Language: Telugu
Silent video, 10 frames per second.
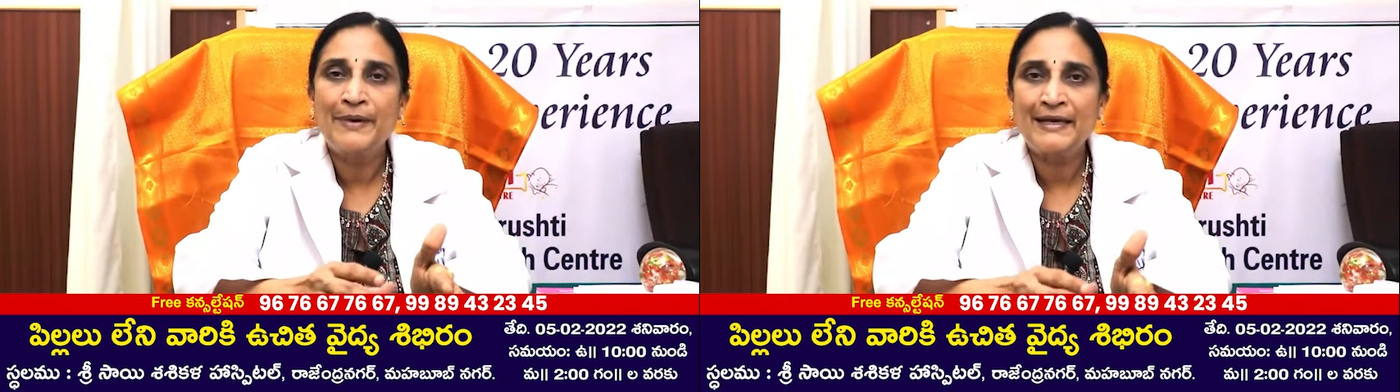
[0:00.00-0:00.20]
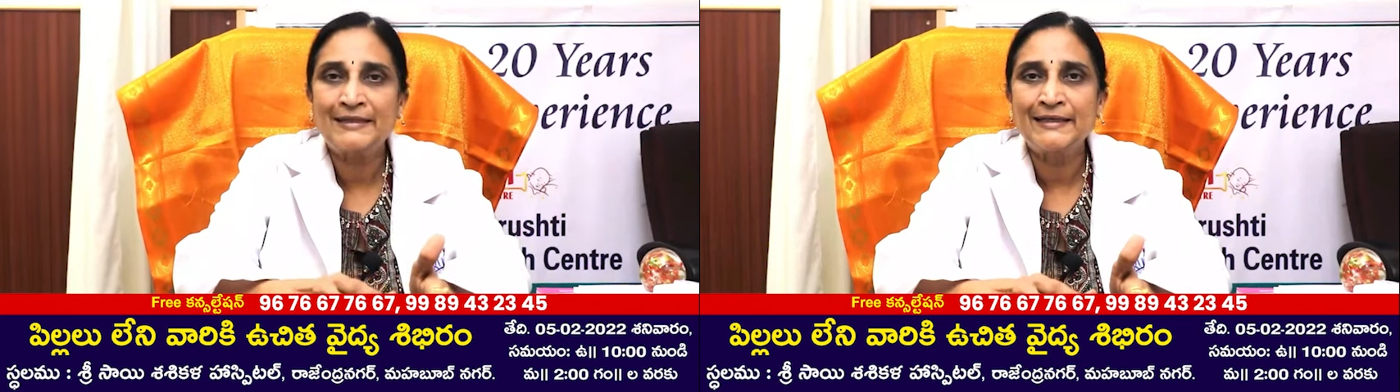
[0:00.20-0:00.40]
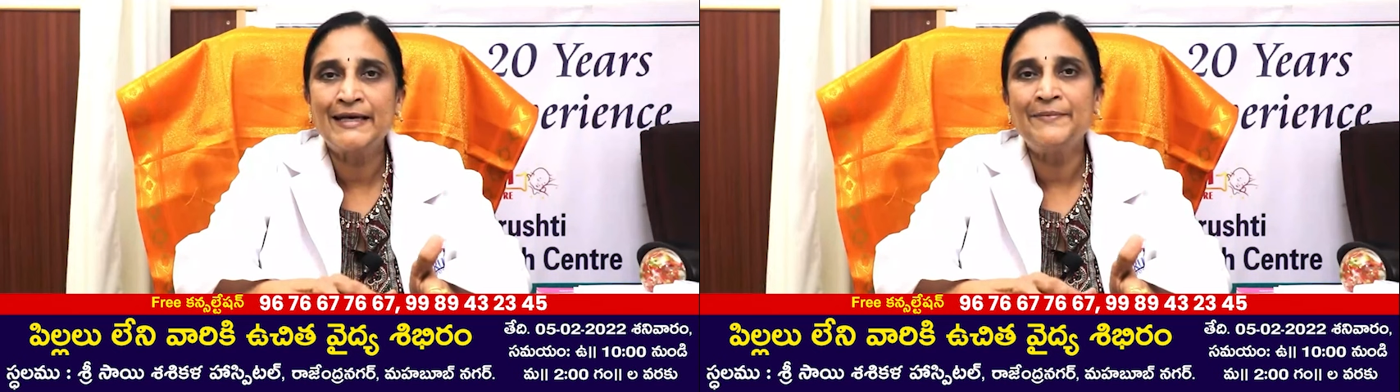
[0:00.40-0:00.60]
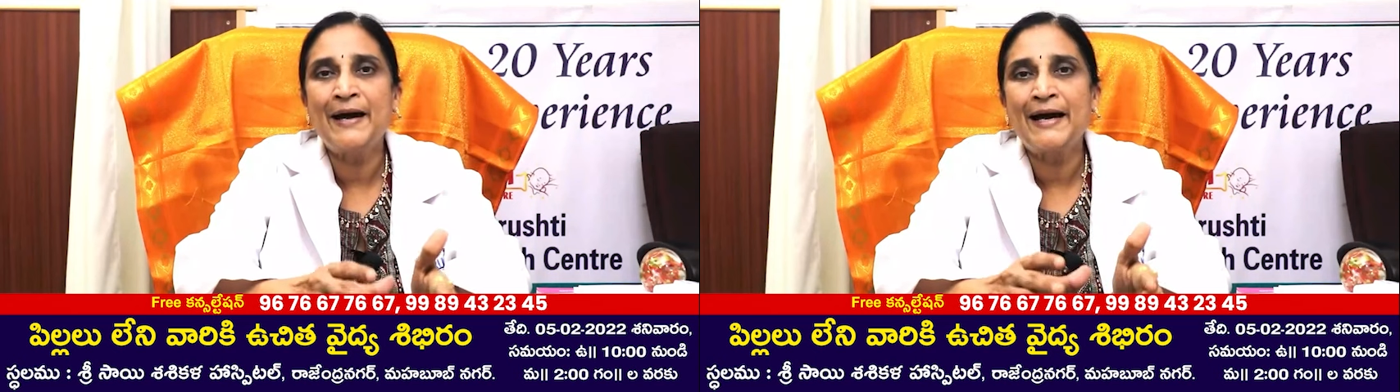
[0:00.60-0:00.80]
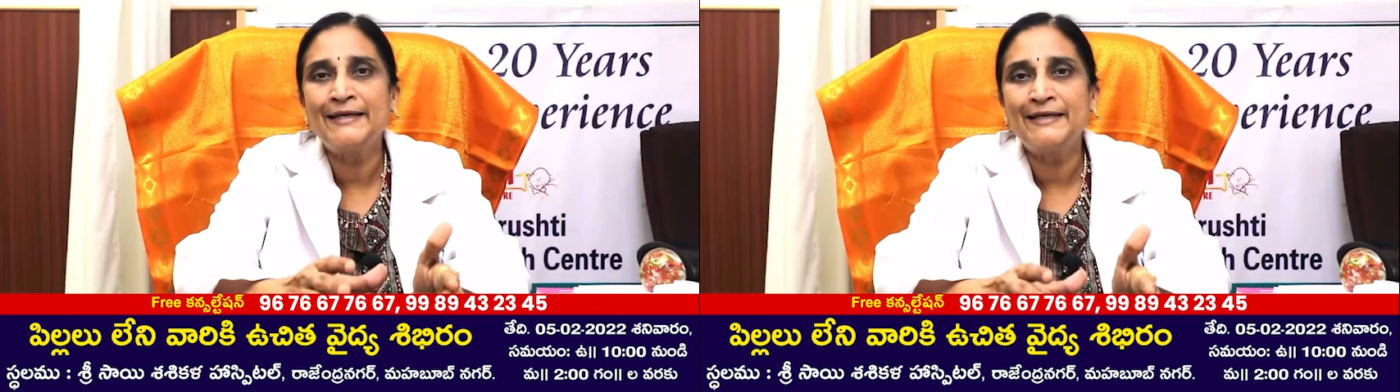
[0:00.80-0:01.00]
భర్తకి
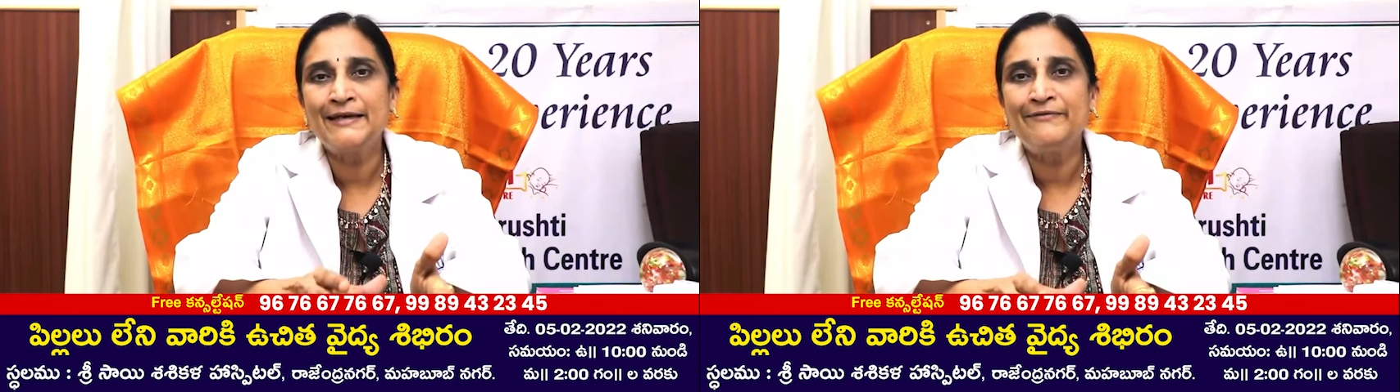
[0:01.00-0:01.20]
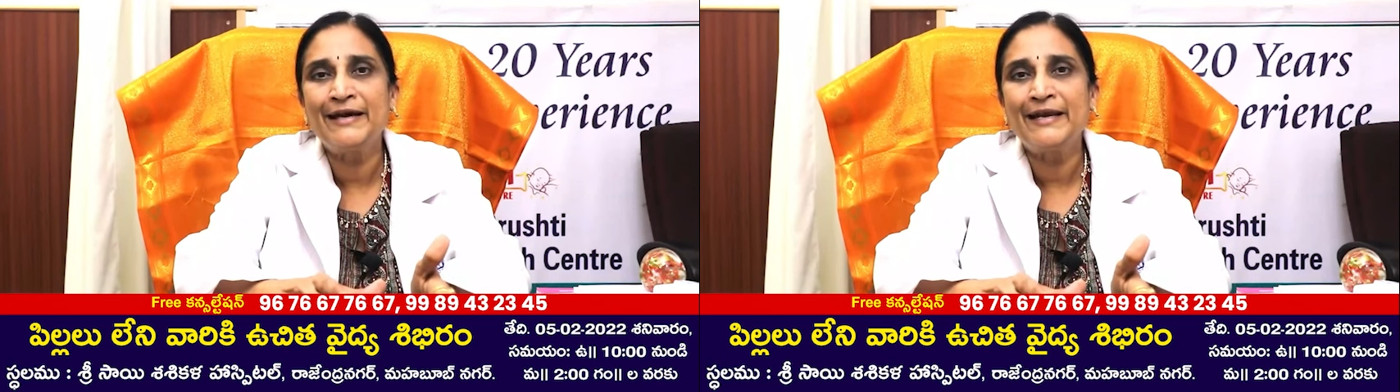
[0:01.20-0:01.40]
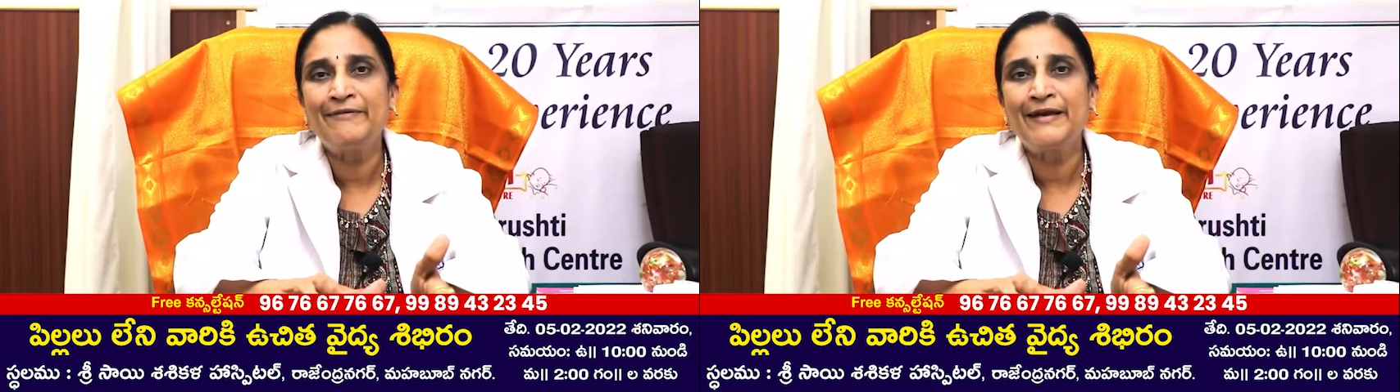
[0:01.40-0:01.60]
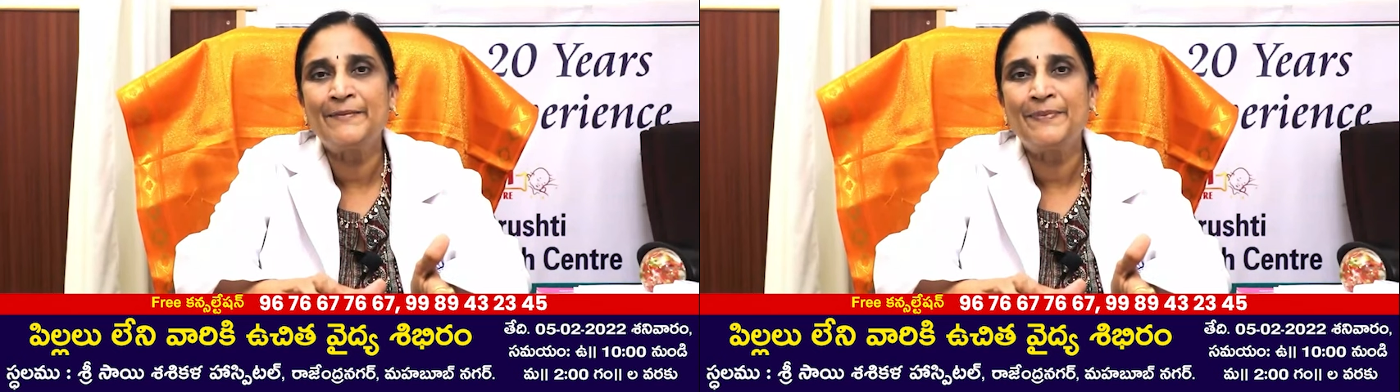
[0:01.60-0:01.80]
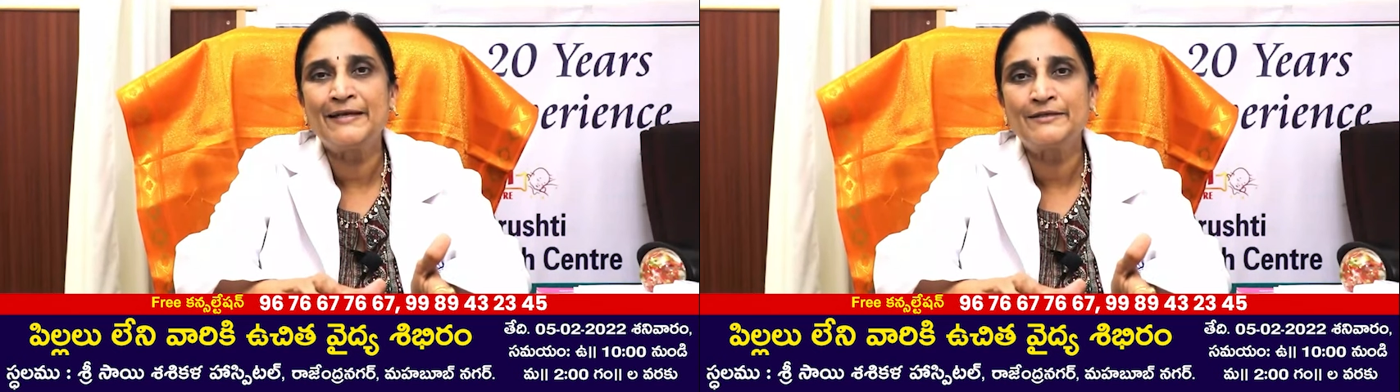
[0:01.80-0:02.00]
భార్యకి వేరే
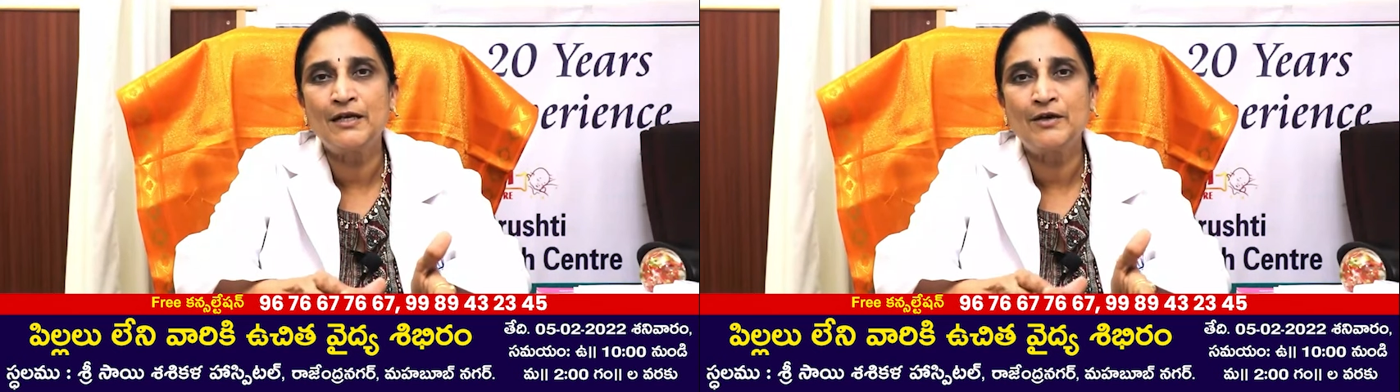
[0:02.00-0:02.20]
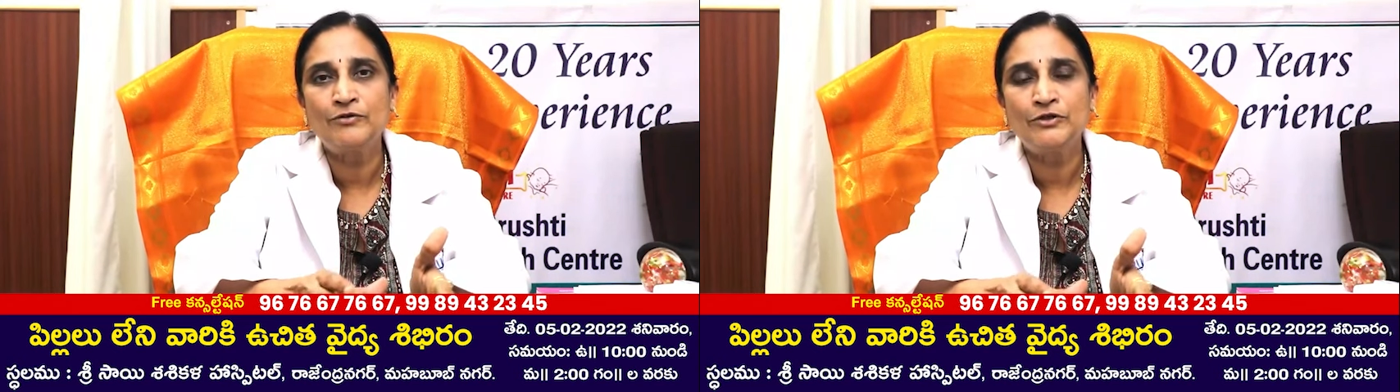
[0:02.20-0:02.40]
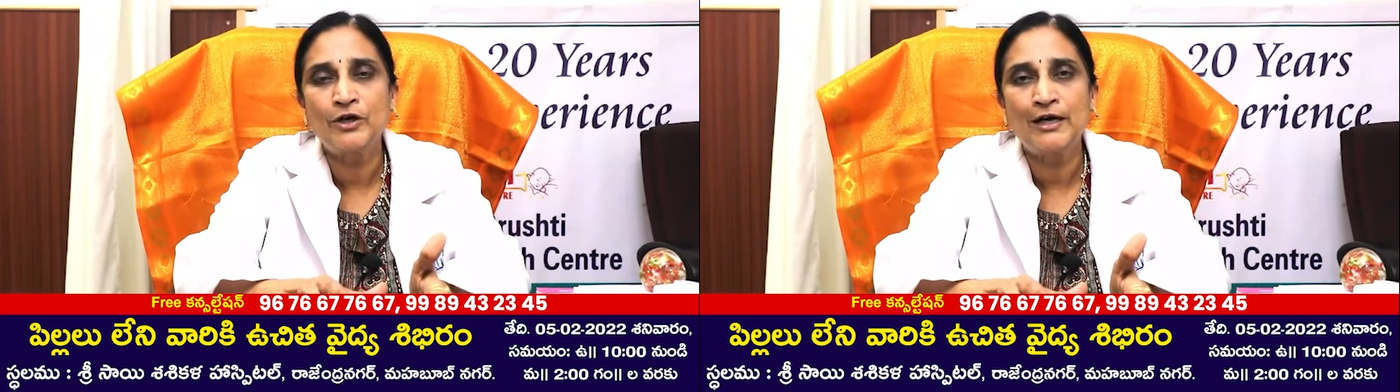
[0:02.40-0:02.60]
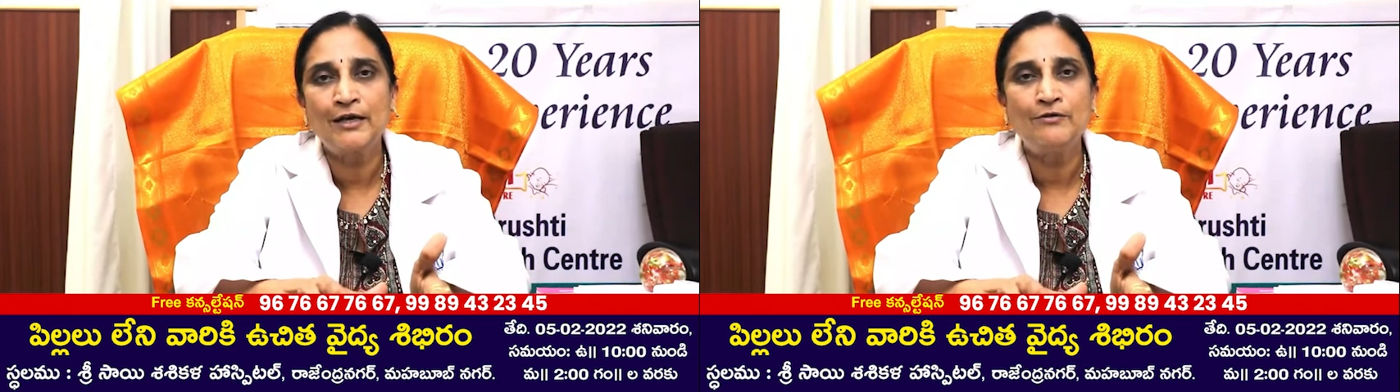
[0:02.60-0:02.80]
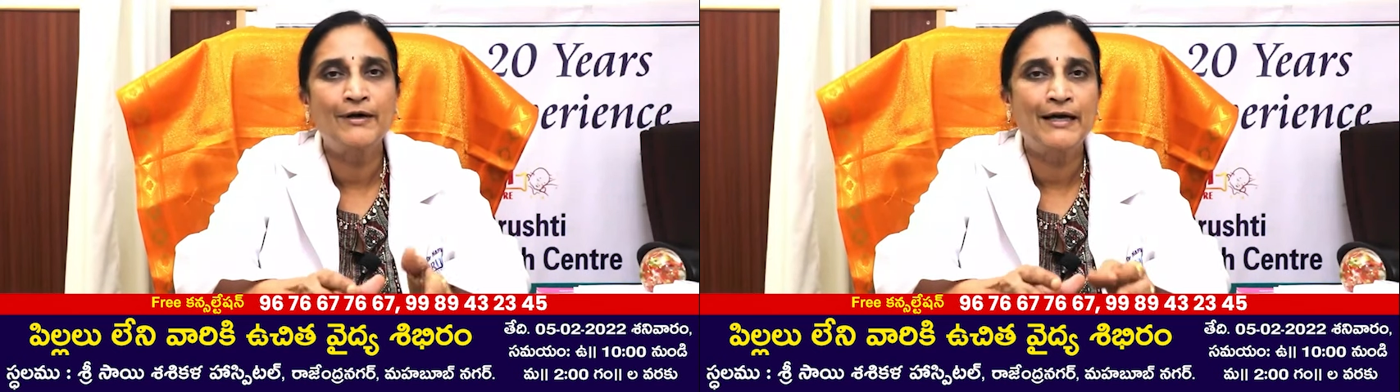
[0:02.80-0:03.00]
వేరే ప్లేసుల్లో ఉద్యోగాలు